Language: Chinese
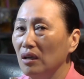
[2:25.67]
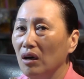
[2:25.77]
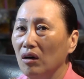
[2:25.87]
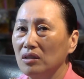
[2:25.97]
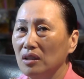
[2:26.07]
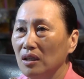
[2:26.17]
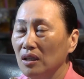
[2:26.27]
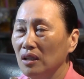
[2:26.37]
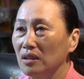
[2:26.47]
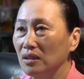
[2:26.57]
哦，即
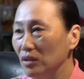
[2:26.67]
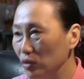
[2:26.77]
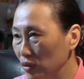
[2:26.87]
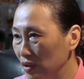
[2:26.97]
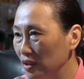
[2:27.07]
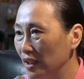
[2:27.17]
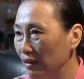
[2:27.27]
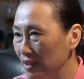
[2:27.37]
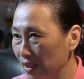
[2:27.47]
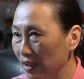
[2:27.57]
个陈思雨陈小
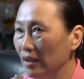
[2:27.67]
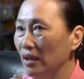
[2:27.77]
姐，